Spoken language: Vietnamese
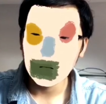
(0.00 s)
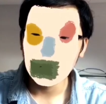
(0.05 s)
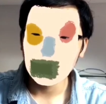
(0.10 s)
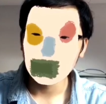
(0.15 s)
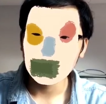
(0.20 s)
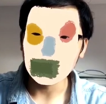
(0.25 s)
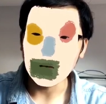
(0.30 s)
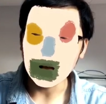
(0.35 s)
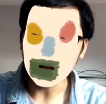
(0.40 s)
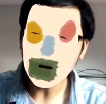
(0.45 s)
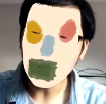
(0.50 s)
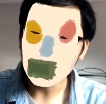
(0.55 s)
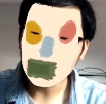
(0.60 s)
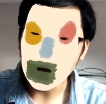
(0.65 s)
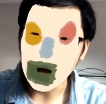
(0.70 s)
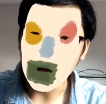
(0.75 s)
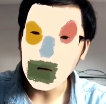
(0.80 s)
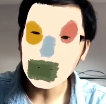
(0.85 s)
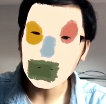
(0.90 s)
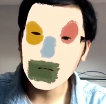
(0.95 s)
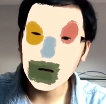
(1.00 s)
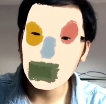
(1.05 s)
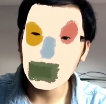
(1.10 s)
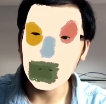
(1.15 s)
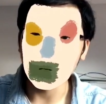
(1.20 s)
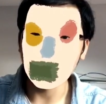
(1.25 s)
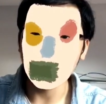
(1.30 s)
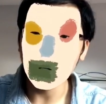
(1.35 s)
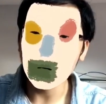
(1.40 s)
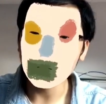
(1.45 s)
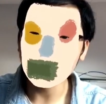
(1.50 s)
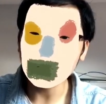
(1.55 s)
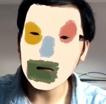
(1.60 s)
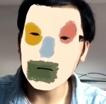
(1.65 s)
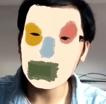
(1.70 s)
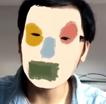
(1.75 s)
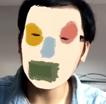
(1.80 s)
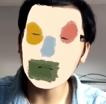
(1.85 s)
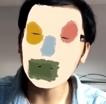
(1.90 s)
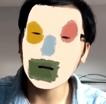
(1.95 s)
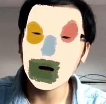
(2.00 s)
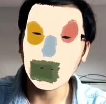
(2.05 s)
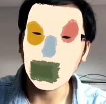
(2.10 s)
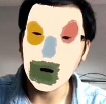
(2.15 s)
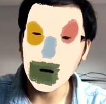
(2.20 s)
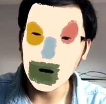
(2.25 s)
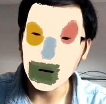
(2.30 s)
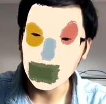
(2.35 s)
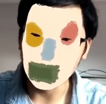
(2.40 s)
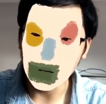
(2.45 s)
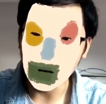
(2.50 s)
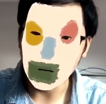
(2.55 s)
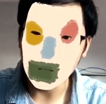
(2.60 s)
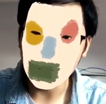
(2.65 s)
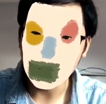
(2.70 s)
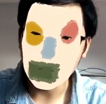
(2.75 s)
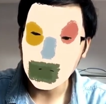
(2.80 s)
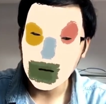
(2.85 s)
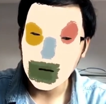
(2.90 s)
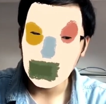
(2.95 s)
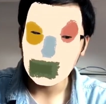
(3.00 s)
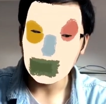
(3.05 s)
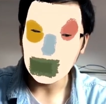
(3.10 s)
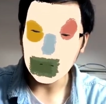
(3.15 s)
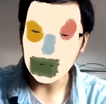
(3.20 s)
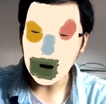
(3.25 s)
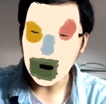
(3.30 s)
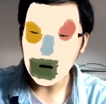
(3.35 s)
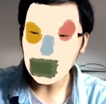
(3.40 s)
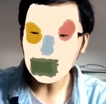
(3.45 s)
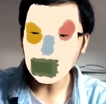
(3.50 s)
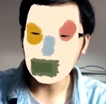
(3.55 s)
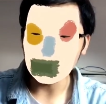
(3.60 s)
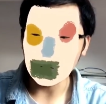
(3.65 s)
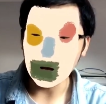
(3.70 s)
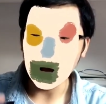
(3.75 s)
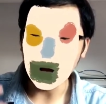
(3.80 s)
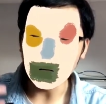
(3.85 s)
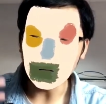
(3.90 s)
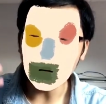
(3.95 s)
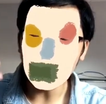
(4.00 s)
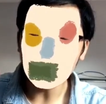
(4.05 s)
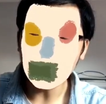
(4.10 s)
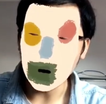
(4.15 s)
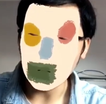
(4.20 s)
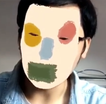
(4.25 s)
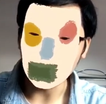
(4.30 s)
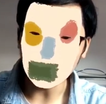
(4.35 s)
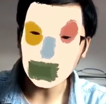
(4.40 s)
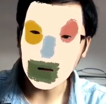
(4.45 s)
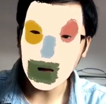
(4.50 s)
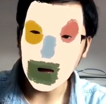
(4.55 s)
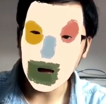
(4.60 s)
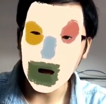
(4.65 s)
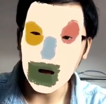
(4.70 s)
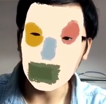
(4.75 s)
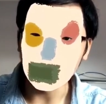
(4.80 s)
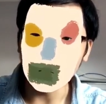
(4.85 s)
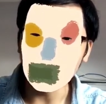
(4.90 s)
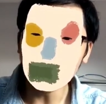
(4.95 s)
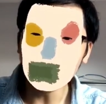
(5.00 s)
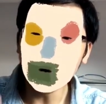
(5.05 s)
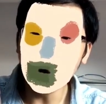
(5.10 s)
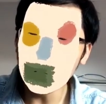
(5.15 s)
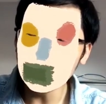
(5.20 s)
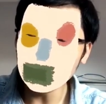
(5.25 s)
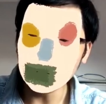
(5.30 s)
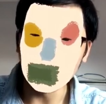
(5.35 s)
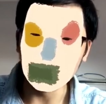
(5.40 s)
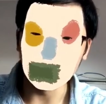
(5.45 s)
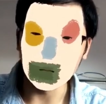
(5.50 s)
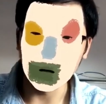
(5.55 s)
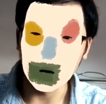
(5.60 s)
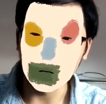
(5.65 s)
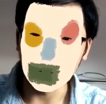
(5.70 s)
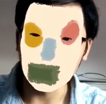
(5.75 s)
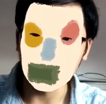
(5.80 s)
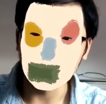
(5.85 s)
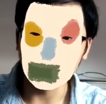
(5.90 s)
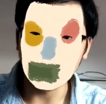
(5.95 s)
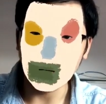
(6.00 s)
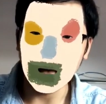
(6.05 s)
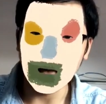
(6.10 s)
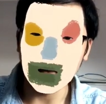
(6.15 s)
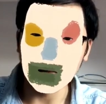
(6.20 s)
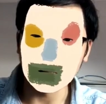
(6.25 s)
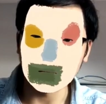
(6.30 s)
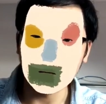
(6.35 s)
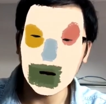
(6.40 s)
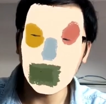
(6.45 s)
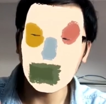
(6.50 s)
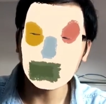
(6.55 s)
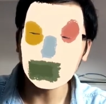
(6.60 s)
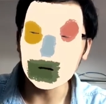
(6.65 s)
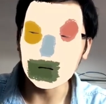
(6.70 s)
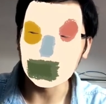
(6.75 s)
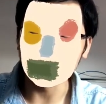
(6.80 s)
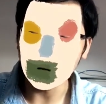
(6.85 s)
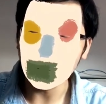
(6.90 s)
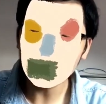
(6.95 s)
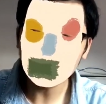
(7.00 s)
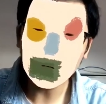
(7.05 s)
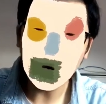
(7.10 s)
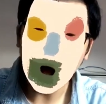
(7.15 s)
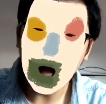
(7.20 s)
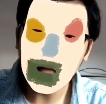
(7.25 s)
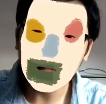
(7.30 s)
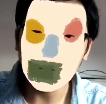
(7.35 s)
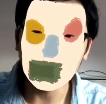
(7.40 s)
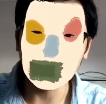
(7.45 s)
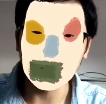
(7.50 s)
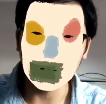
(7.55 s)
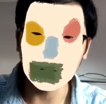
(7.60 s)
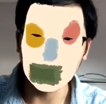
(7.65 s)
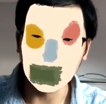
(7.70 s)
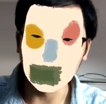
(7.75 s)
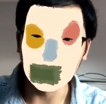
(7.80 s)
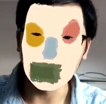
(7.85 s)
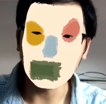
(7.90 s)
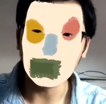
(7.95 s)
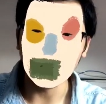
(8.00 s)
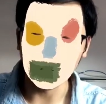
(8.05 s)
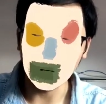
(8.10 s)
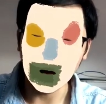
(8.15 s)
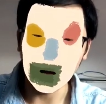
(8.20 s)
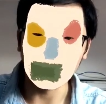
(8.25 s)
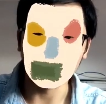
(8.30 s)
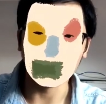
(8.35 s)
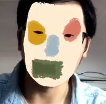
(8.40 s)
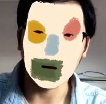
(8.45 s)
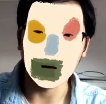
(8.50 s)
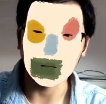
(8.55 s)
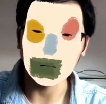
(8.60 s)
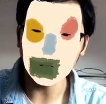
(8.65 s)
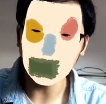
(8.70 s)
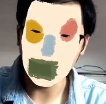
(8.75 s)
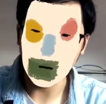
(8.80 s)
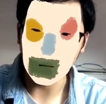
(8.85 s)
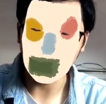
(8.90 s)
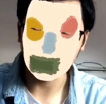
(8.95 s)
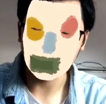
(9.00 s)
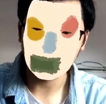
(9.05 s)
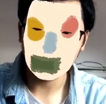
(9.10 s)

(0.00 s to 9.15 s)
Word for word: sẽ không dễ khi mà khuyên ta phớt lờ ngoại hình đi vì đó thuộc về hệ thống một của ta hệ thống luôn thuần trực và không cần tốn quá nhiều năng lượng để vận hành và kích hoạt